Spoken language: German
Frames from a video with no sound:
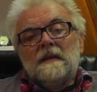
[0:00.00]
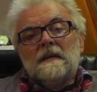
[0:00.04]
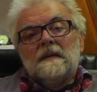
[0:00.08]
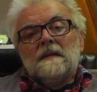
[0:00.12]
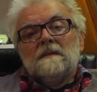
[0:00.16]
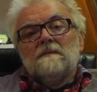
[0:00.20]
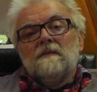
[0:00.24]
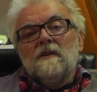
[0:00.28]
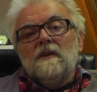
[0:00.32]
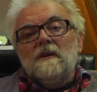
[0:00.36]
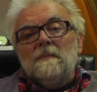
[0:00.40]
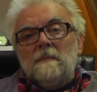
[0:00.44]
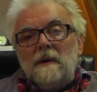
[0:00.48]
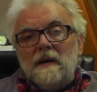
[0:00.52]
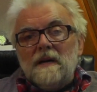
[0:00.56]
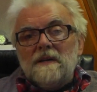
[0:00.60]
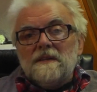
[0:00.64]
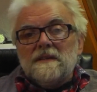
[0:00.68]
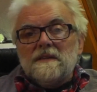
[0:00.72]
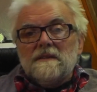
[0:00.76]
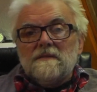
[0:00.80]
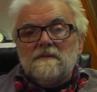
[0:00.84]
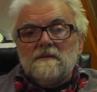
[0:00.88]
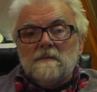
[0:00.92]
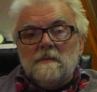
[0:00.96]
Warum mache
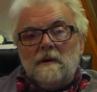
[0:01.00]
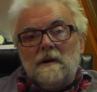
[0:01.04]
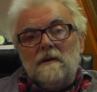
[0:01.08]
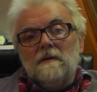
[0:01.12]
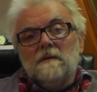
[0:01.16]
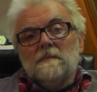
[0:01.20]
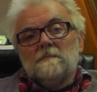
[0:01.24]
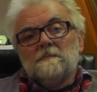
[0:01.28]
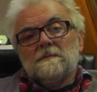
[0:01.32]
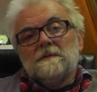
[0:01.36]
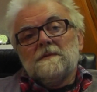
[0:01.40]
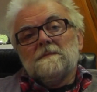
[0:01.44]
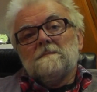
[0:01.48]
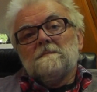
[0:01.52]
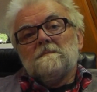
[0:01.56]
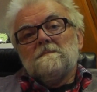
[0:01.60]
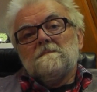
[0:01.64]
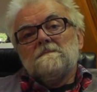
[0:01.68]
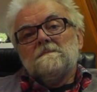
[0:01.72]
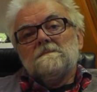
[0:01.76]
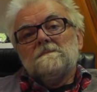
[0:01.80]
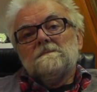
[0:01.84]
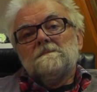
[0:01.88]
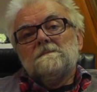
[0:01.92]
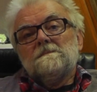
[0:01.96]
ich das überhaupt?
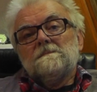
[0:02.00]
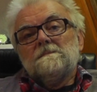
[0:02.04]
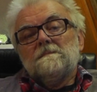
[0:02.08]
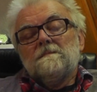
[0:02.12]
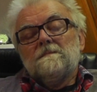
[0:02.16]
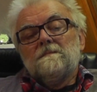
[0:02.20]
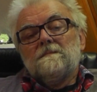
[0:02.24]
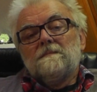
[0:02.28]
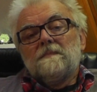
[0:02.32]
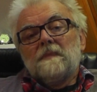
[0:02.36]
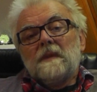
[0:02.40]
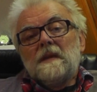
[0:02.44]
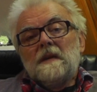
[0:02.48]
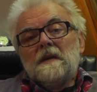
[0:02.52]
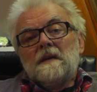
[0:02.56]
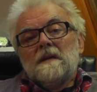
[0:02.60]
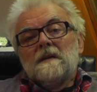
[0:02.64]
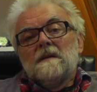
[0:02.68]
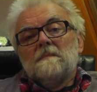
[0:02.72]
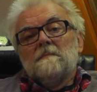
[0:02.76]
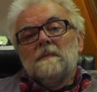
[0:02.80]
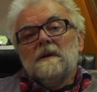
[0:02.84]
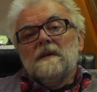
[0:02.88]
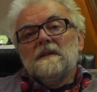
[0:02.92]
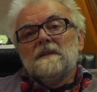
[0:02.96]

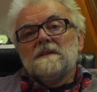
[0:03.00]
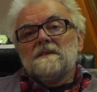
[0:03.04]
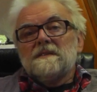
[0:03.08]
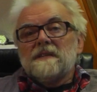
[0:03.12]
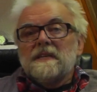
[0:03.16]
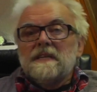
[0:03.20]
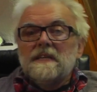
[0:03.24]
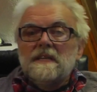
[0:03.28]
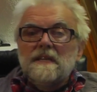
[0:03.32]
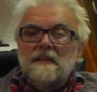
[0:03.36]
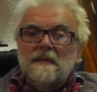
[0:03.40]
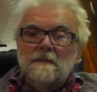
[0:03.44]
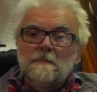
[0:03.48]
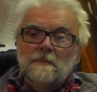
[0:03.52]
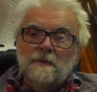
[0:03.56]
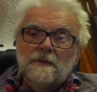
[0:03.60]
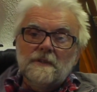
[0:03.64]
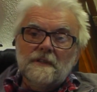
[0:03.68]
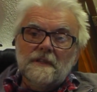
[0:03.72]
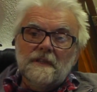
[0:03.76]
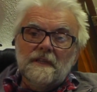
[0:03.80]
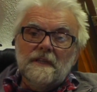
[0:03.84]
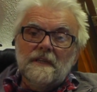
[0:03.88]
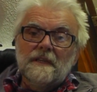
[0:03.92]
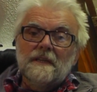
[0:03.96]
Meine selige
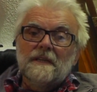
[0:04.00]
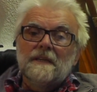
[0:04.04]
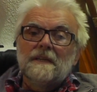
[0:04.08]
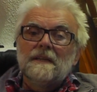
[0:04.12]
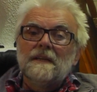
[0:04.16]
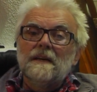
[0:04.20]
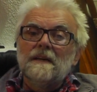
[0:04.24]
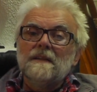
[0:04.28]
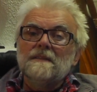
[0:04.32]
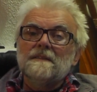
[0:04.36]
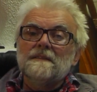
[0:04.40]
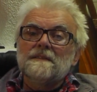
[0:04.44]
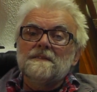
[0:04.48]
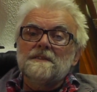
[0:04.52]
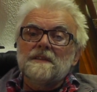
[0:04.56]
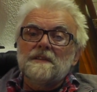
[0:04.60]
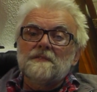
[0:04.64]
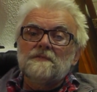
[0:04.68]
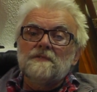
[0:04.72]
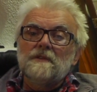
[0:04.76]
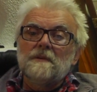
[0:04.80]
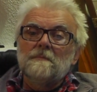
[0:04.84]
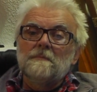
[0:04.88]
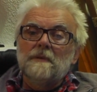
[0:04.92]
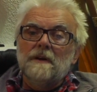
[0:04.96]
Mutti lachte sich
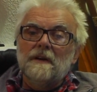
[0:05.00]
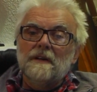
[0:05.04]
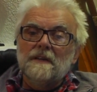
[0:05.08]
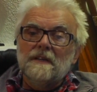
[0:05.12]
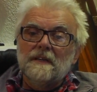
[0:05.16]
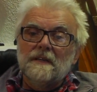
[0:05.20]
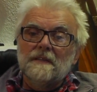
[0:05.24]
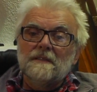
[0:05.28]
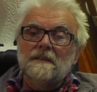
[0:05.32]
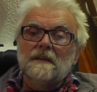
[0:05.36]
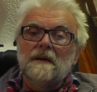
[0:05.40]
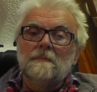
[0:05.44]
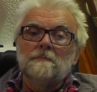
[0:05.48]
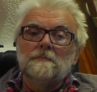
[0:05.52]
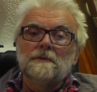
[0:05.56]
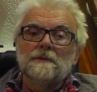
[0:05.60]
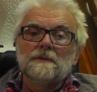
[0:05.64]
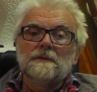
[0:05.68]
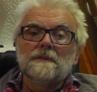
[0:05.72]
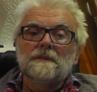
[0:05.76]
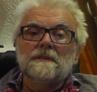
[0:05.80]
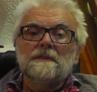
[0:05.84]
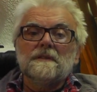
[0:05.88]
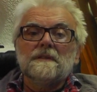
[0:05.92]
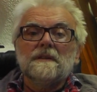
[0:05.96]
vor ein paar Jahren
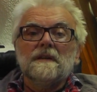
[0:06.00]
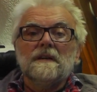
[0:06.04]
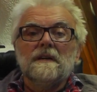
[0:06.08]
kaputt,